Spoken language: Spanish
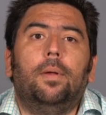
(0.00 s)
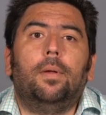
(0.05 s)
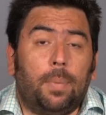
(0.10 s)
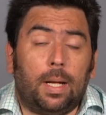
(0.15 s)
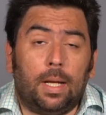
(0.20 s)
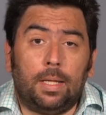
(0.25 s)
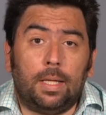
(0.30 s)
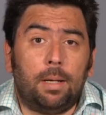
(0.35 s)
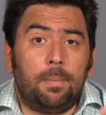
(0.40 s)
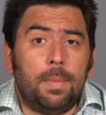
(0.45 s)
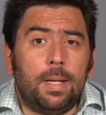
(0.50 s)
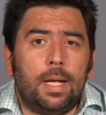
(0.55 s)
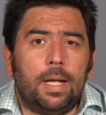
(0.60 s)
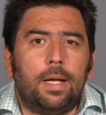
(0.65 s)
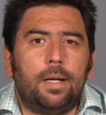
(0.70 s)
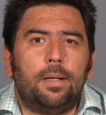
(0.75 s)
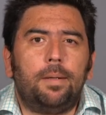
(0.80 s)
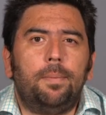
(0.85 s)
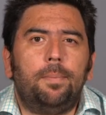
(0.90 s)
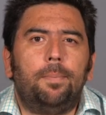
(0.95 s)
Para
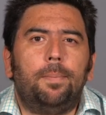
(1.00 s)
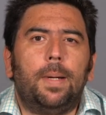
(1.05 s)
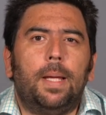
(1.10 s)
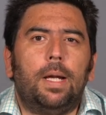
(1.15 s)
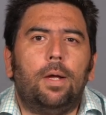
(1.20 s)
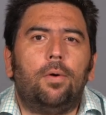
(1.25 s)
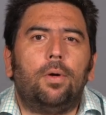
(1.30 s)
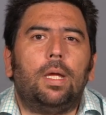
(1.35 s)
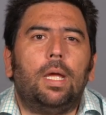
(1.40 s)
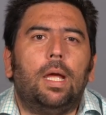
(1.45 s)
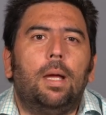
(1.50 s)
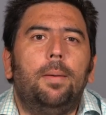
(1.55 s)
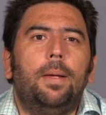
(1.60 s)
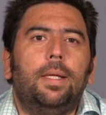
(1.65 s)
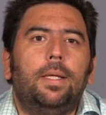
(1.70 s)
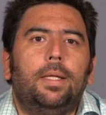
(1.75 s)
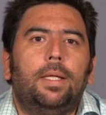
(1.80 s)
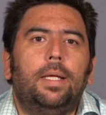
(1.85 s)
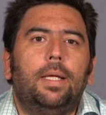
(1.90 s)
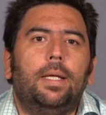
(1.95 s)
terminar,
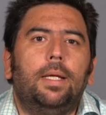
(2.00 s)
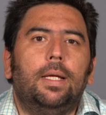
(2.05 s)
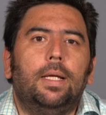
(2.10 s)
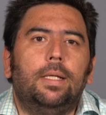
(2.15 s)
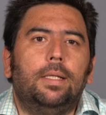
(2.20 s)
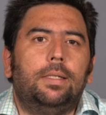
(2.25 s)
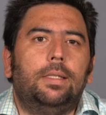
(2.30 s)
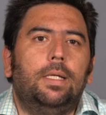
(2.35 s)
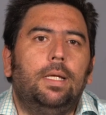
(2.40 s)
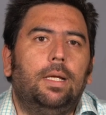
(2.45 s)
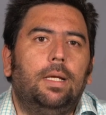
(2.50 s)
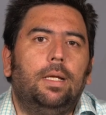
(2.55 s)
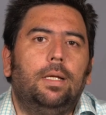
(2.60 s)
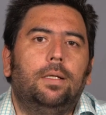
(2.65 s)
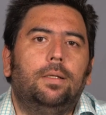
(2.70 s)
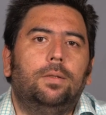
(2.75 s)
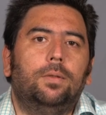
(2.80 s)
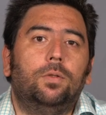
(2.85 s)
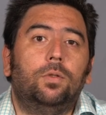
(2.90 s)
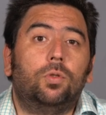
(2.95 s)
paradójicamente, en Chile
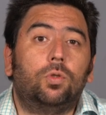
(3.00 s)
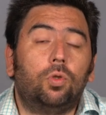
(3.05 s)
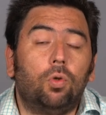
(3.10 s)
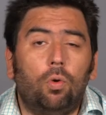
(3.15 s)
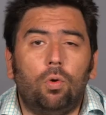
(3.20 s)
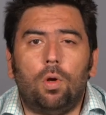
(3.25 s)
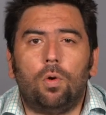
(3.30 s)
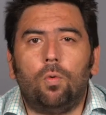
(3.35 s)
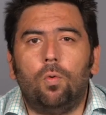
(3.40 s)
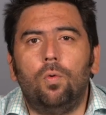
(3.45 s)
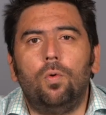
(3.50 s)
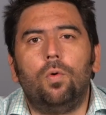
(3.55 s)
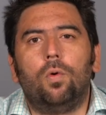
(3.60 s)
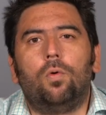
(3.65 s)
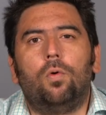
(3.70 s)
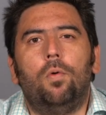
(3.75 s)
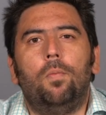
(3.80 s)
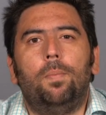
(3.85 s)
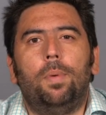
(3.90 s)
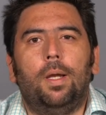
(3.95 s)
solo algunos
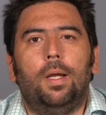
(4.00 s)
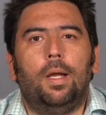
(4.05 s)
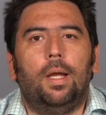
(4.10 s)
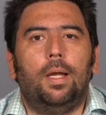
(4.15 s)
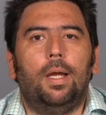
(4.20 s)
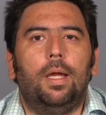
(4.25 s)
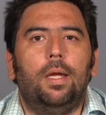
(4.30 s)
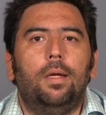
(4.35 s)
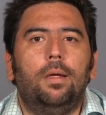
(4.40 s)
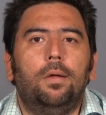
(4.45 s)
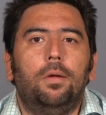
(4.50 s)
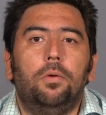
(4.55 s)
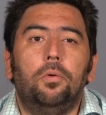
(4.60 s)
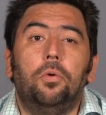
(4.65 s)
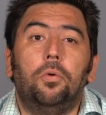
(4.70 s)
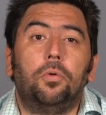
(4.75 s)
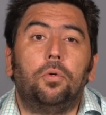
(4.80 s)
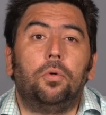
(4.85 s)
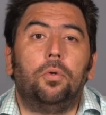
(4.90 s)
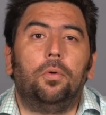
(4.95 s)
cumplen la ley y
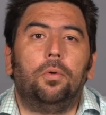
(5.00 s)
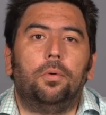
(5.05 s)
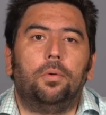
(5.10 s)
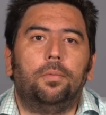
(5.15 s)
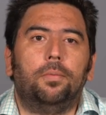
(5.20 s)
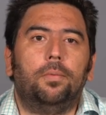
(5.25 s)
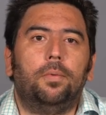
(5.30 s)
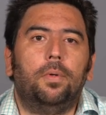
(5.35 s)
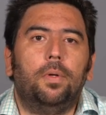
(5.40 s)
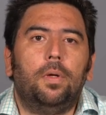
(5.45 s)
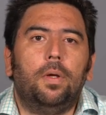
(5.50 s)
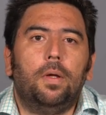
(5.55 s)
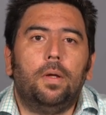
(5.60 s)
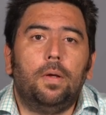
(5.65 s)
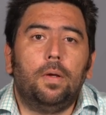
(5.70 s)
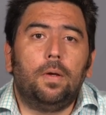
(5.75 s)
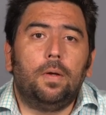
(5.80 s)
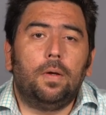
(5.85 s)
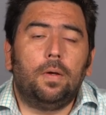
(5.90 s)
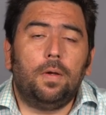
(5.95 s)
otros
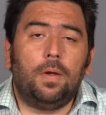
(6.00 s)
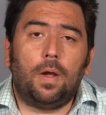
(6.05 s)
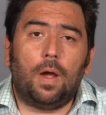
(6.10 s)
no.